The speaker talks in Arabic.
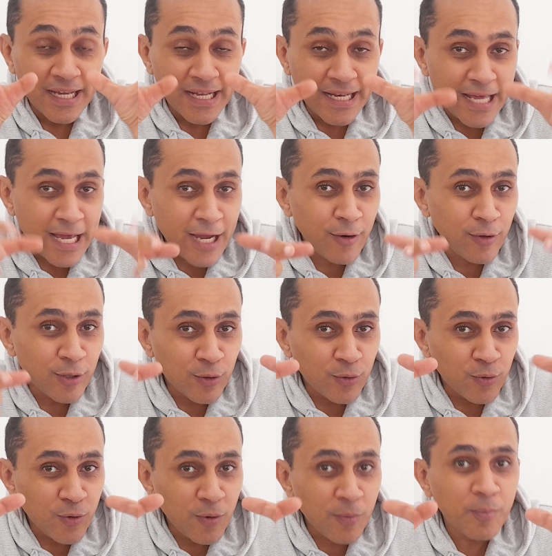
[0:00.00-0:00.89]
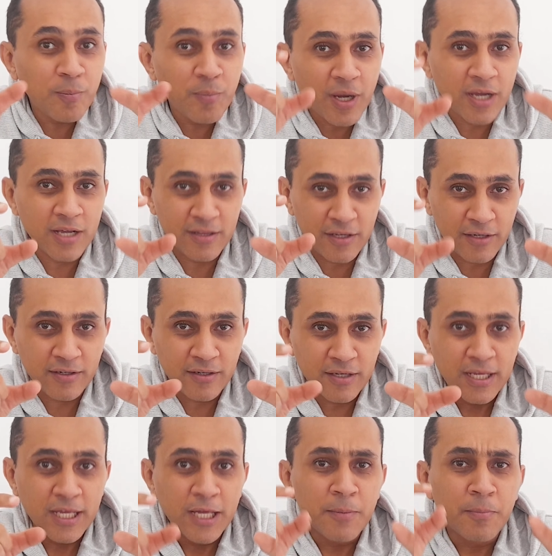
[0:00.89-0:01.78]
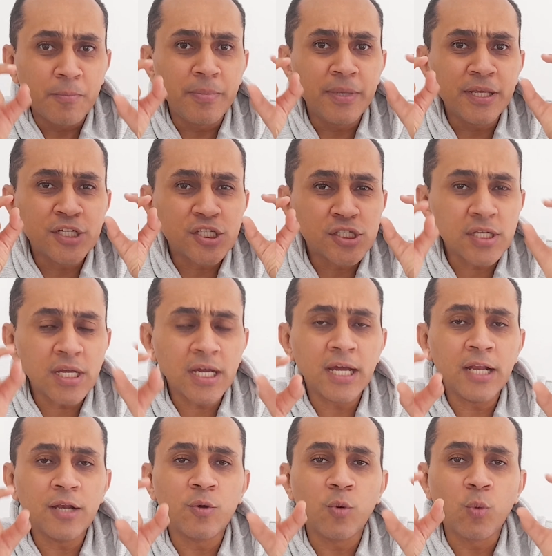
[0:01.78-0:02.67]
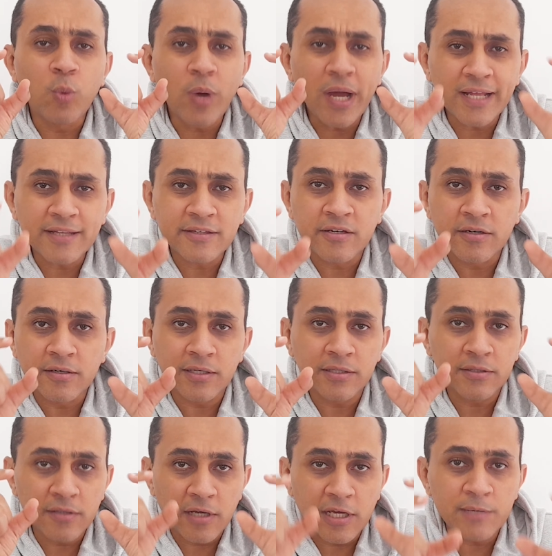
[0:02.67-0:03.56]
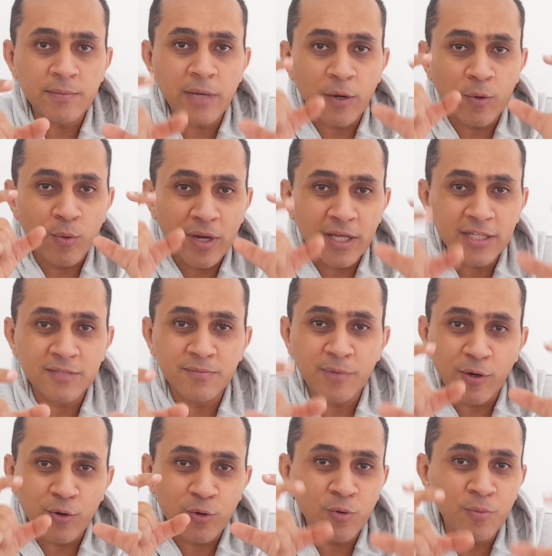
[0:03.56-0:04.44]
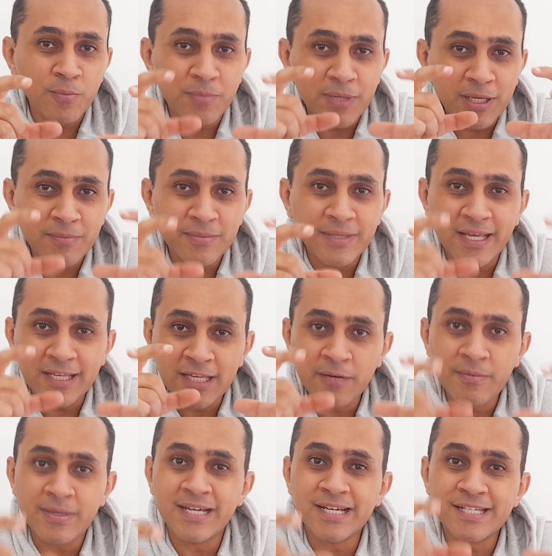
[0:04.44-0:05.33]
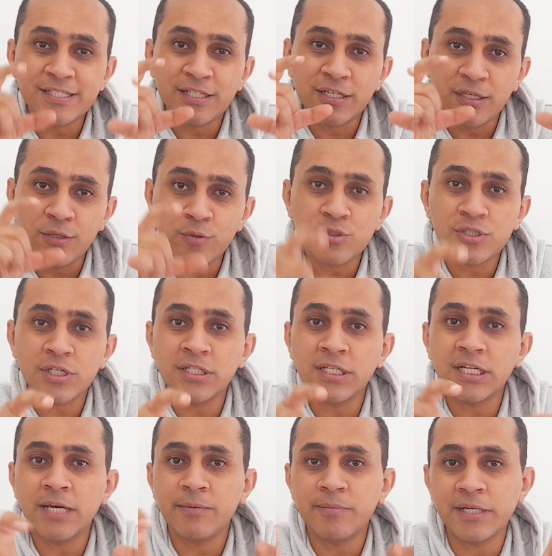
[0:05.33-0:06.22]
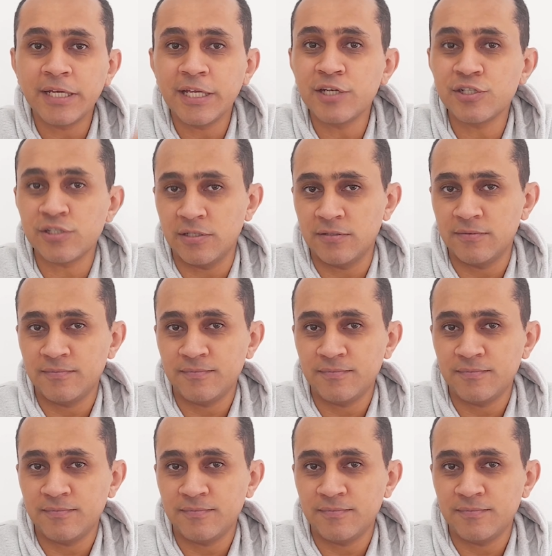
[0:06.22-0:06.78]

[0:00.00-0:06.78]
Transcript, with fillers: الانجولار كومبايلر بيشتغل وقت الران تايم او وقت ما كروم بيبدا يعمل اكسكيوشن للابلكيشن